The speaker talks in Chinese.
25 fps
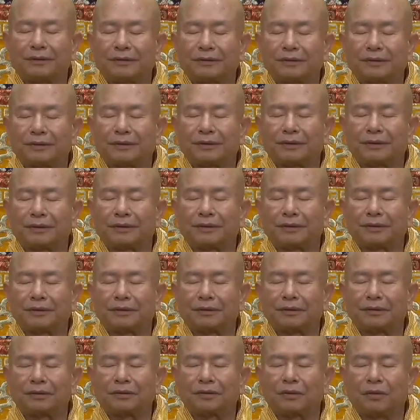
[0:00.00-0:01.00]
这
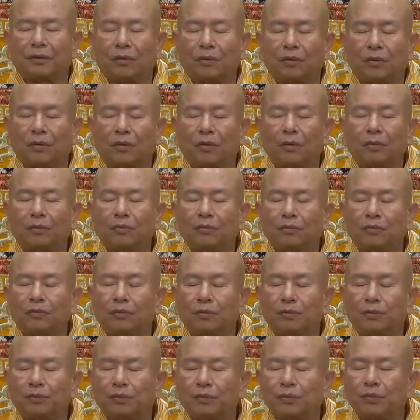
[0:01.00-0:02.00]
个佛母
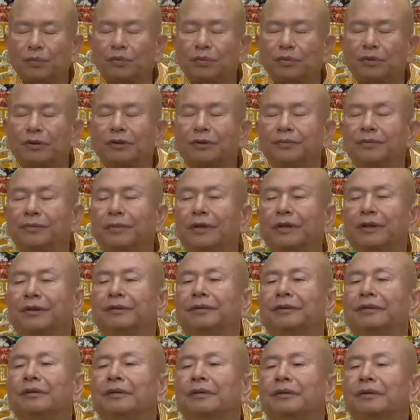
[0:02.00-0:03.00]
部里面，
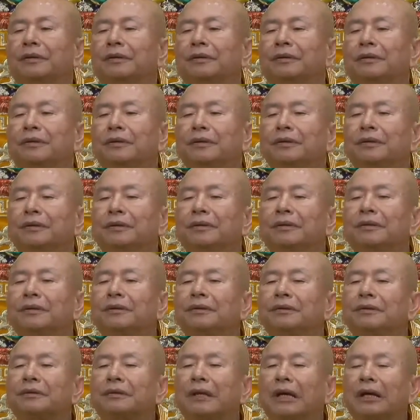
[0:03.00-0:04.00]

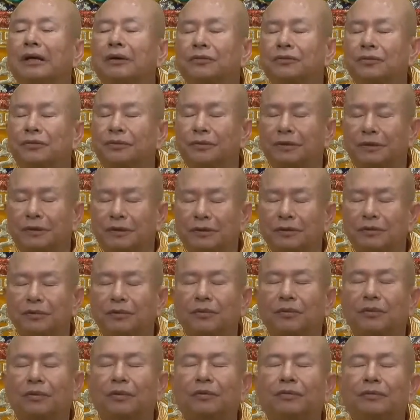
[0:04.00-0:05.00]
大准提
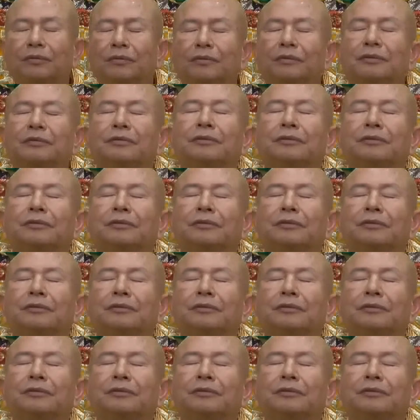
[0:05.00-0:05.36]
佛母，